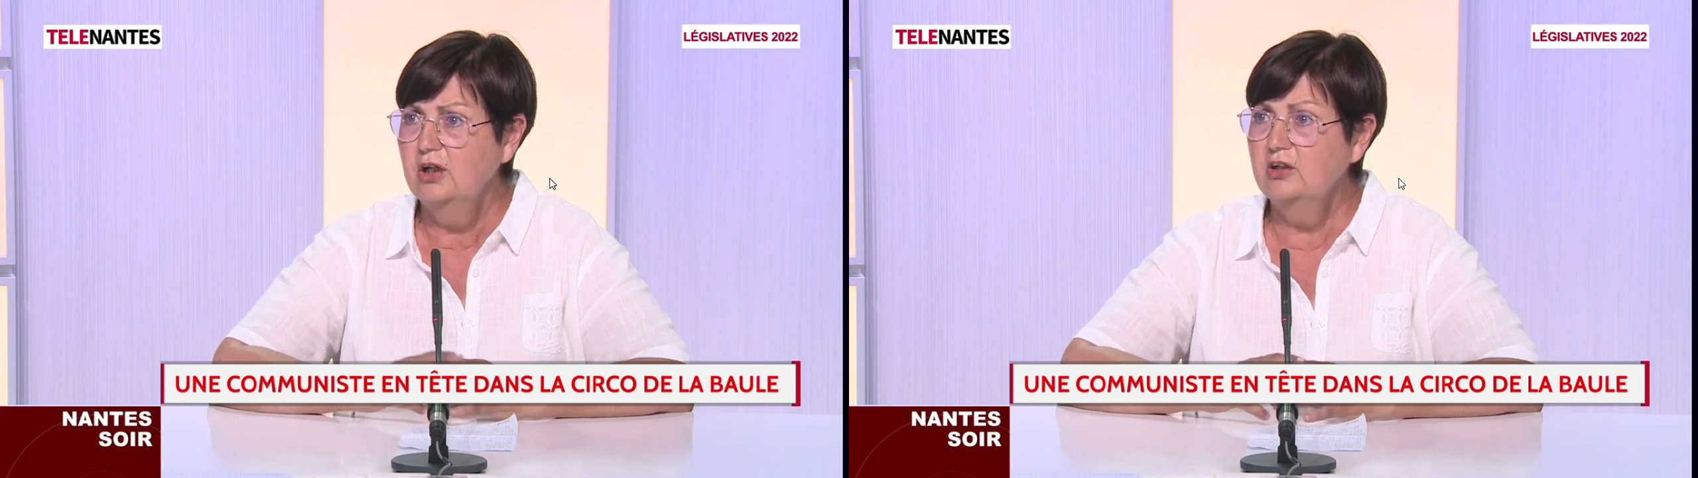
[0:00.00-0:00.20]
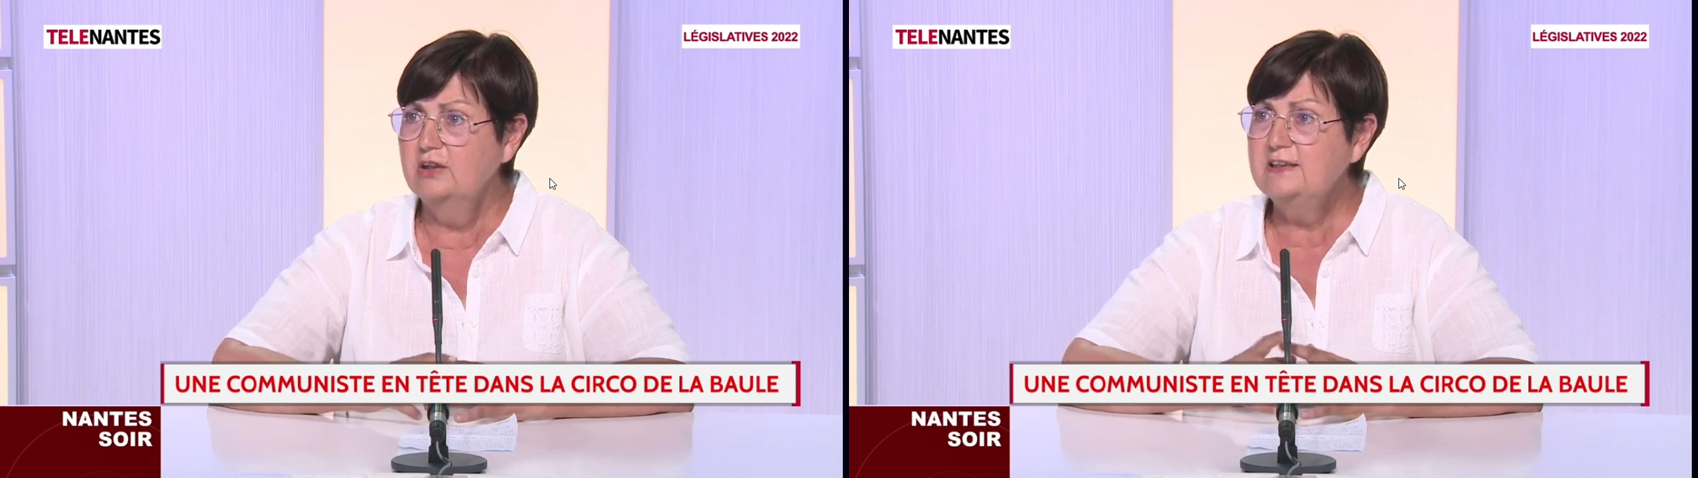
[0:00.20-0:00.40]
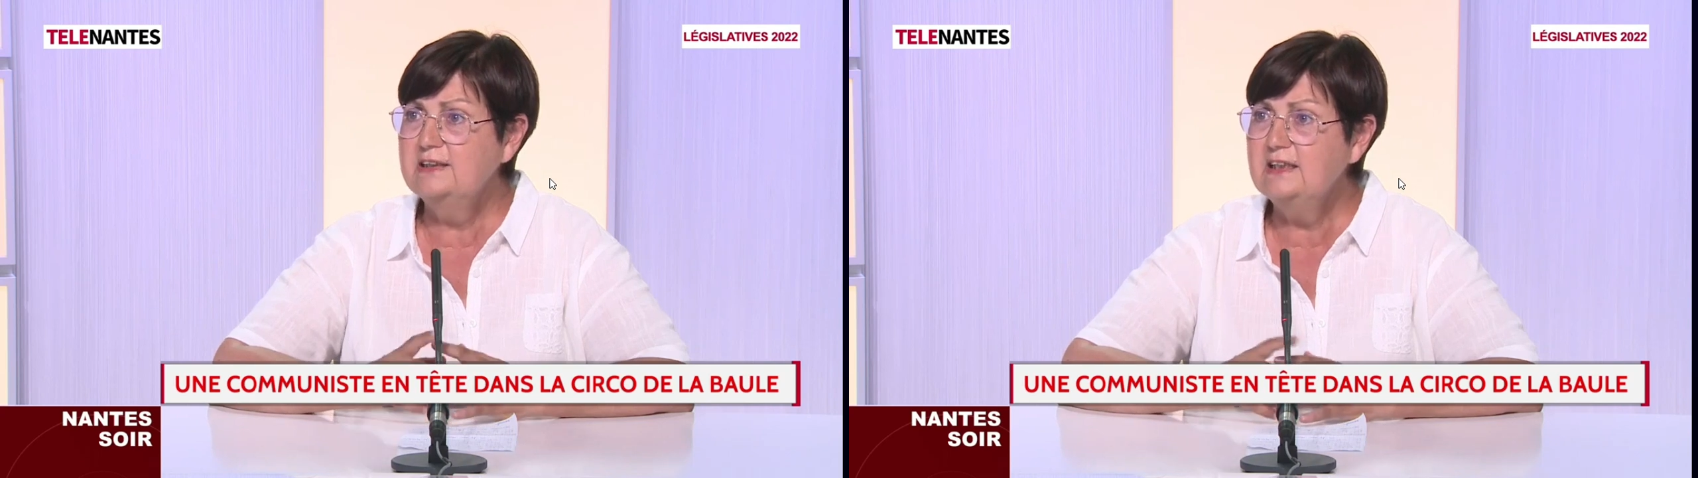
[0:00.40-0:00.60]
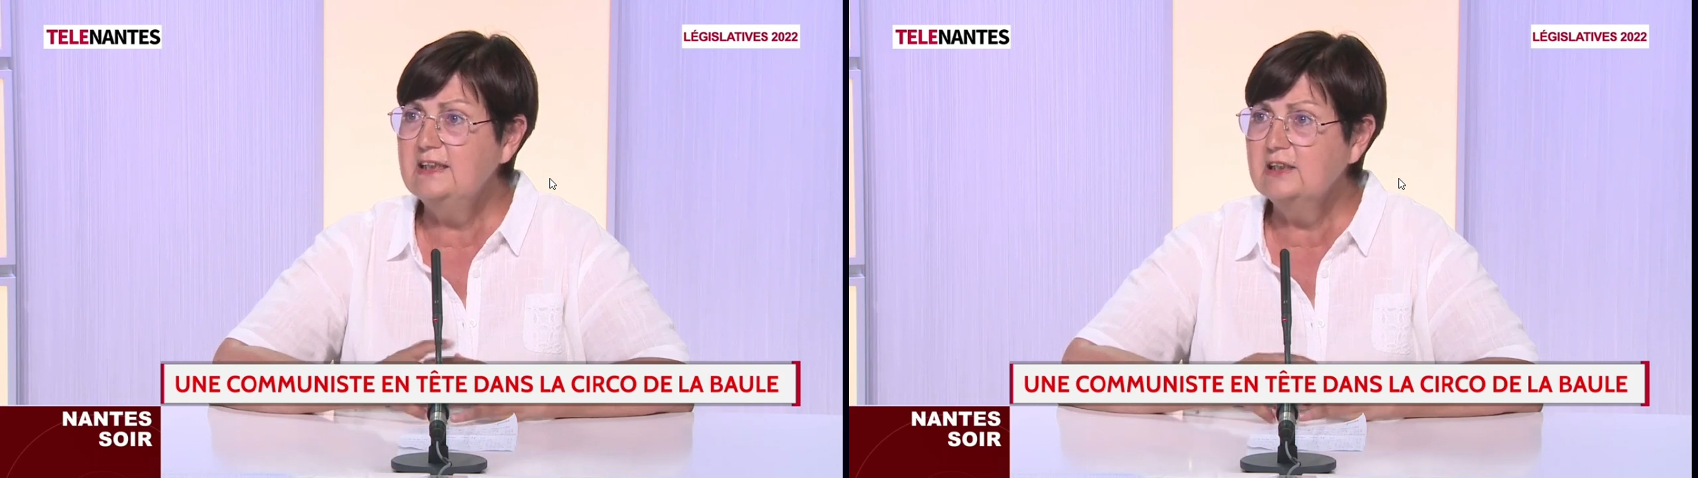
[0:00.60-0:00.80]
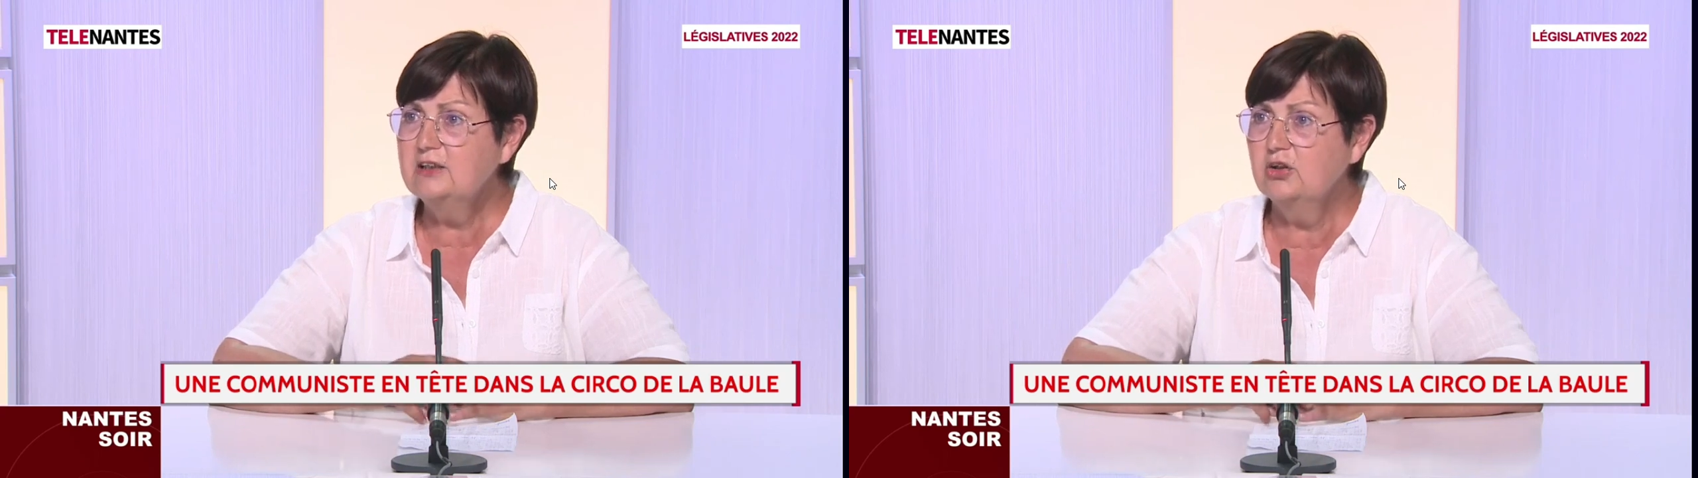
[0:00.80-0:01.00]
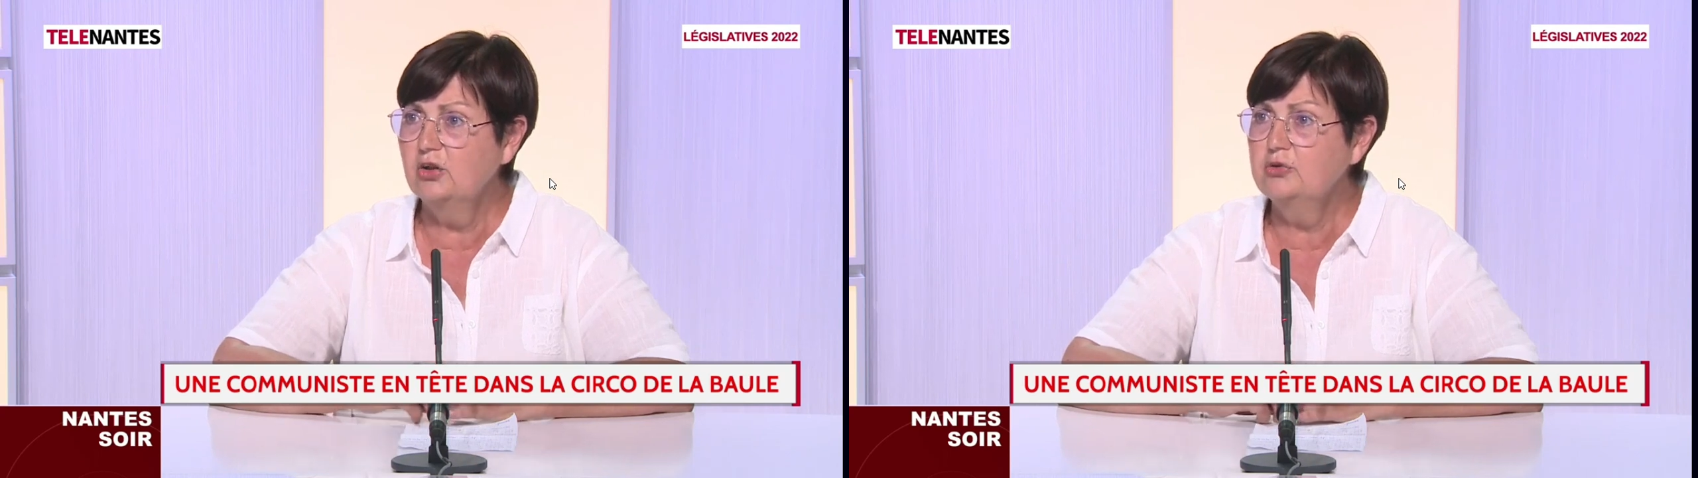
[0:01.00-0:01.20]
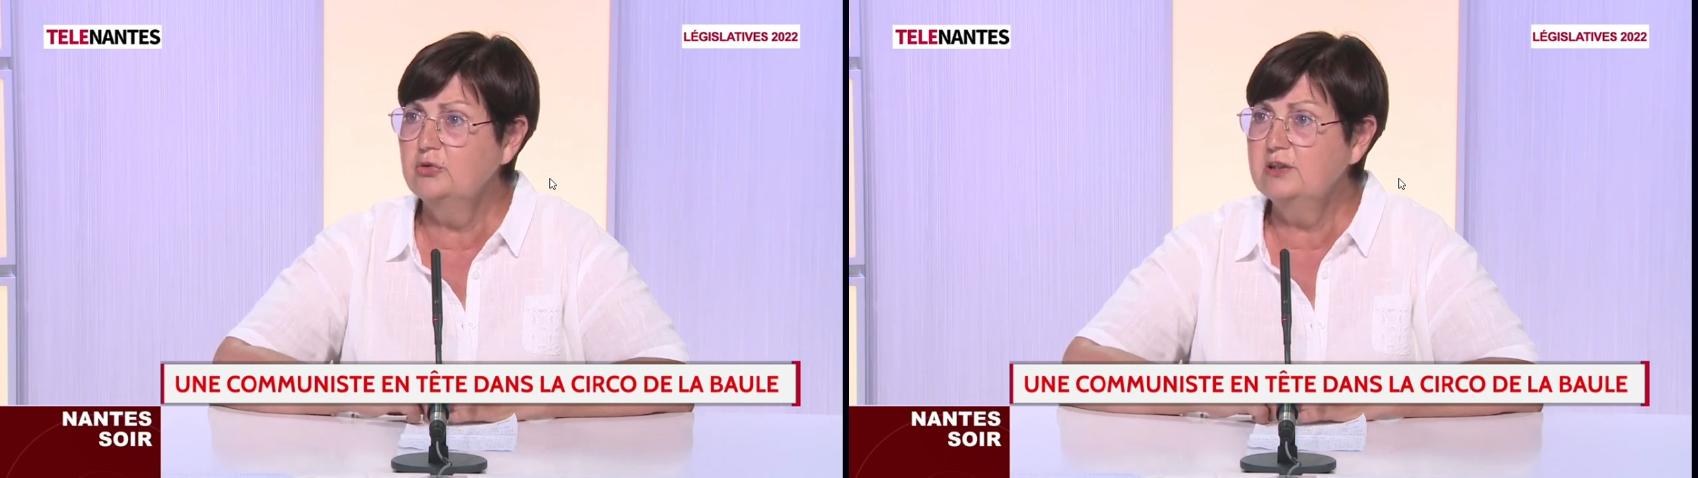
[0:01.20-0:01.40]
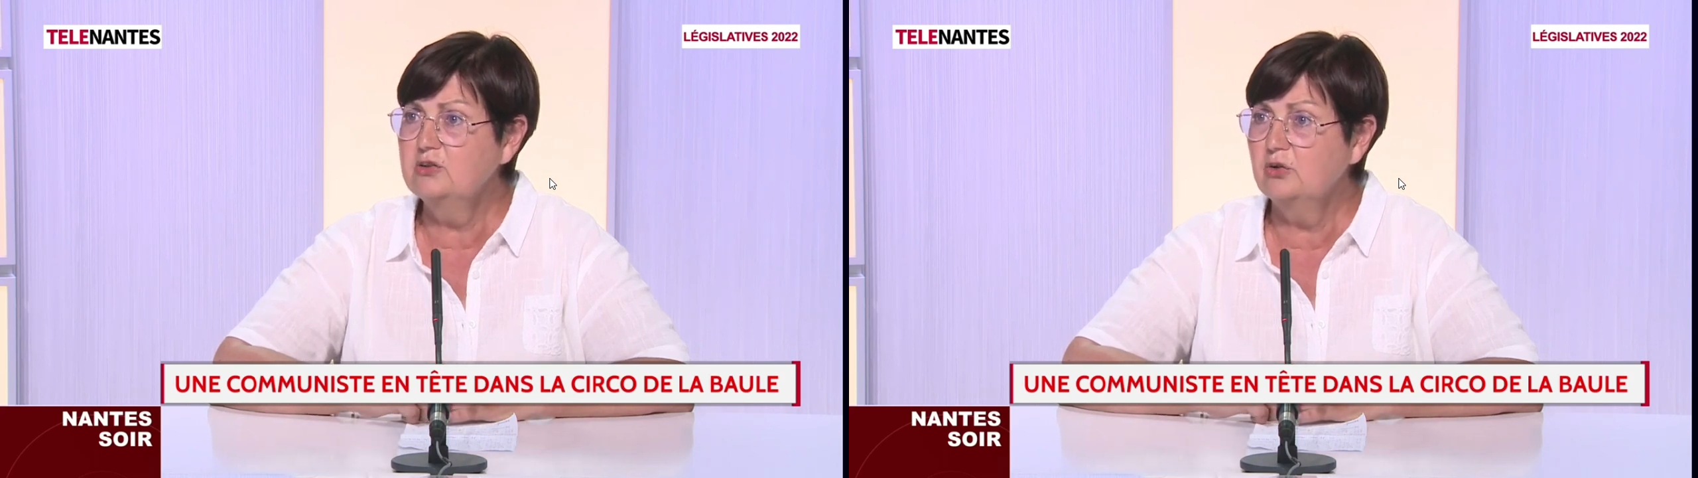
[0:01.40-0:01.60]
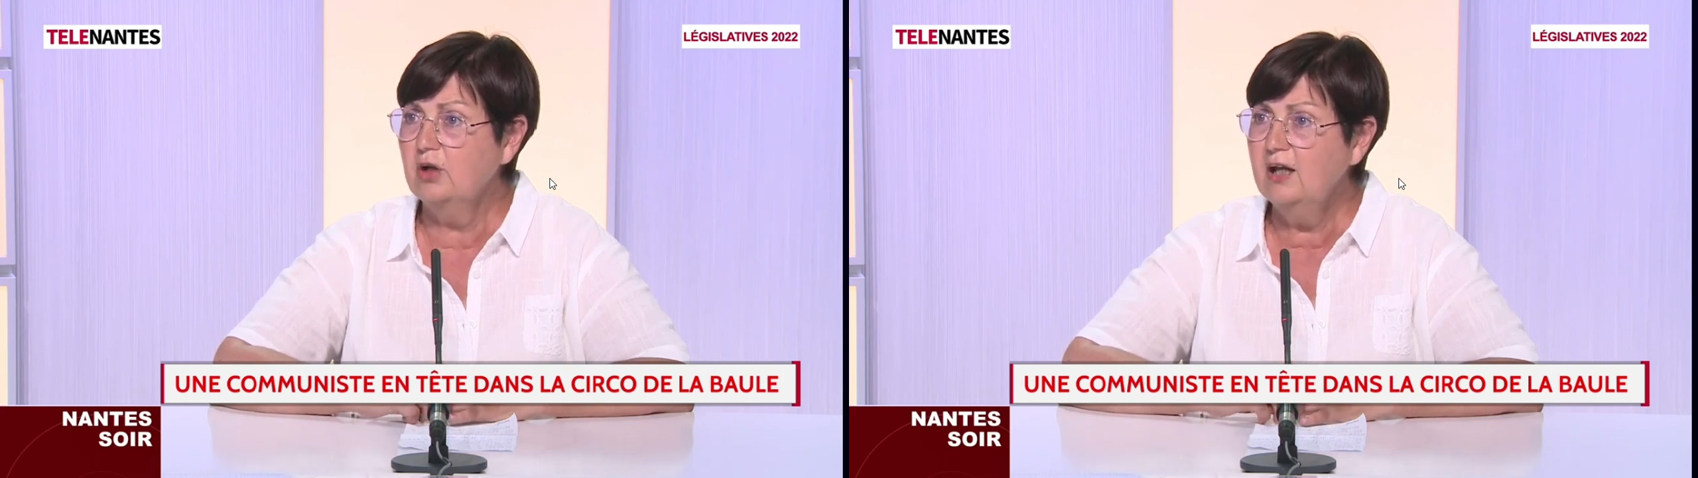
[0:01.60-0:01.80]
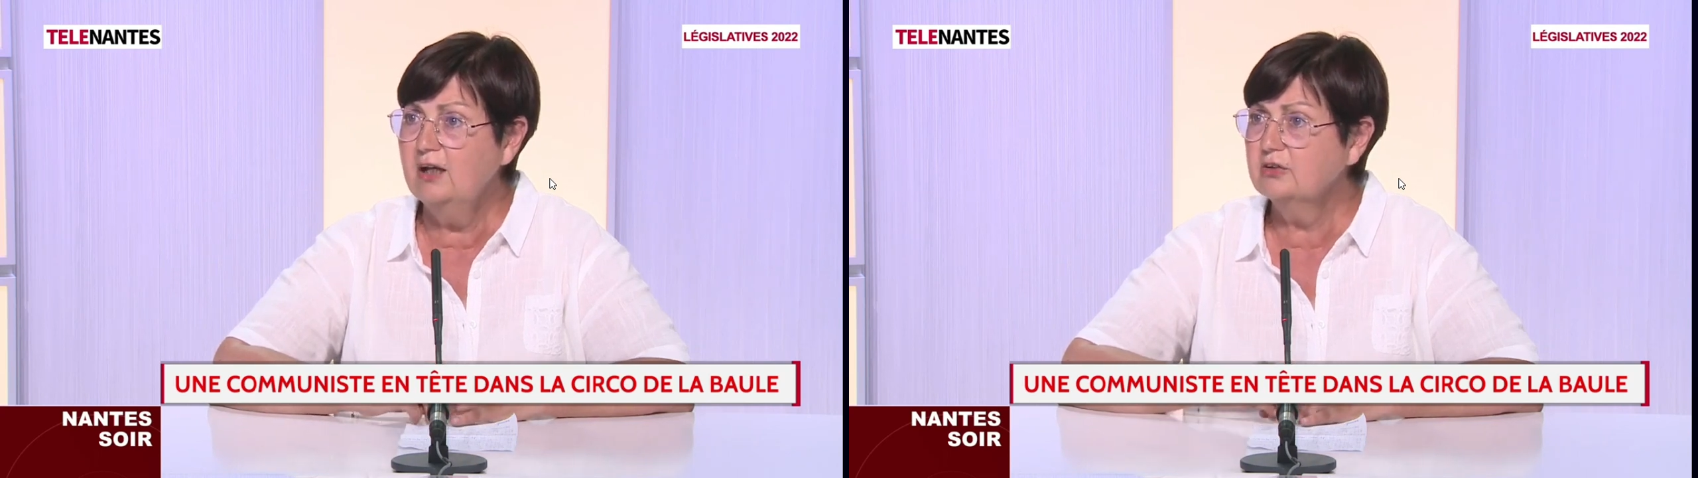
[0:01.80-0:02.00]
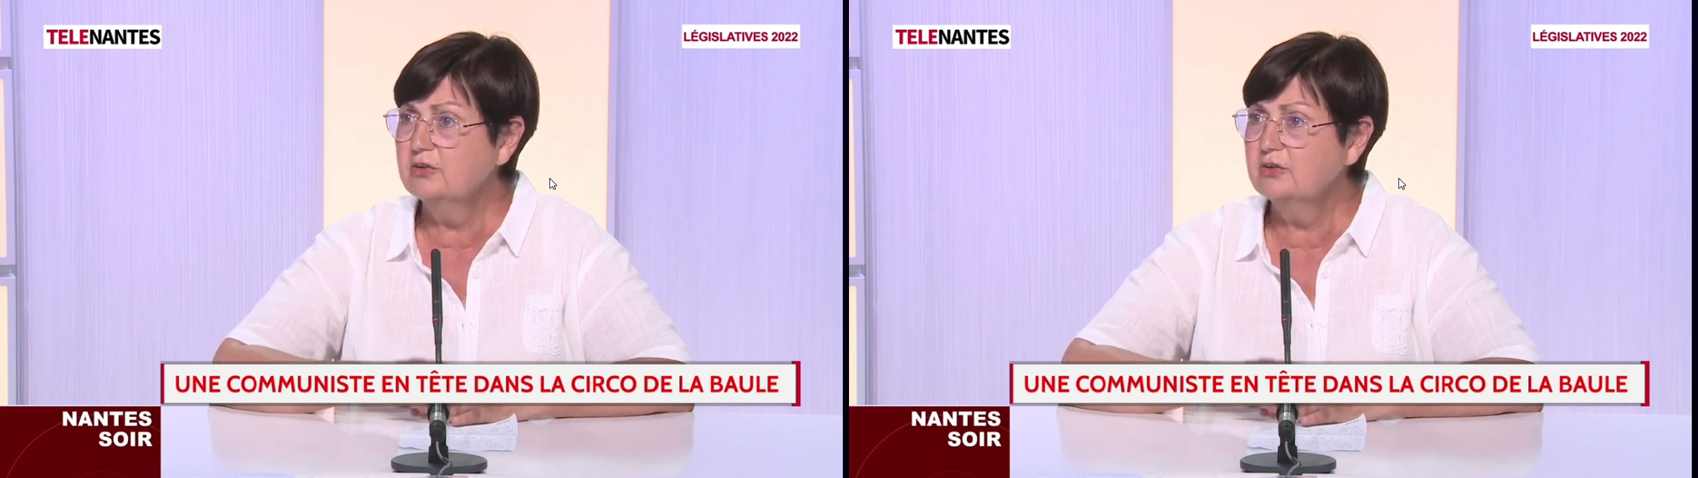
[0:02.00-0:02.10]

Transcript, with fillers: idyllique du littoral, hein,